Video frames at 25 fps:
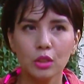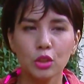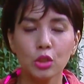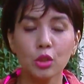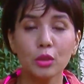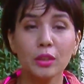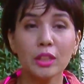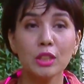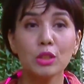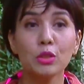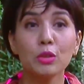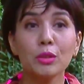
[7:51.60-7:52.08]

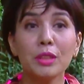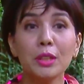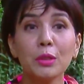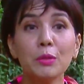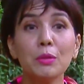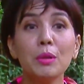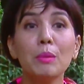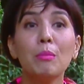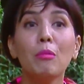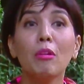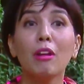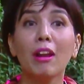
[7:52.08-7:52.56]

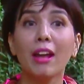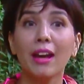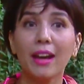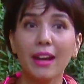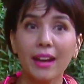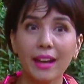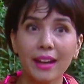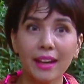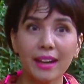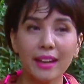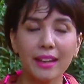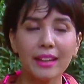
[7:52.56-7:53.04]
Syuting-syuting udah
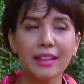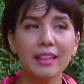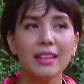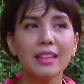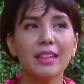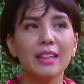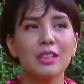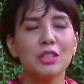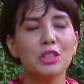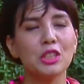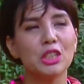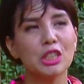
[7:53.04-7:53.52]

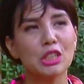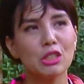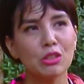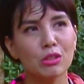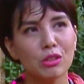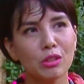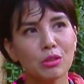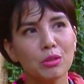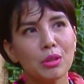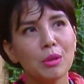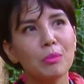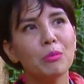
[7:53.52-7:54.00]
mulai,
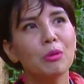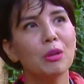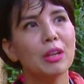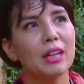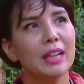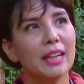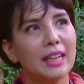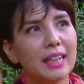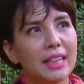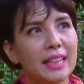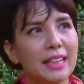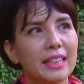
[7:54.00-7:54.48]
syuting-syuting udah
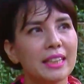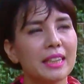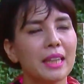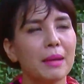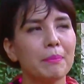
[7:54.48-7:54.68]
mulai,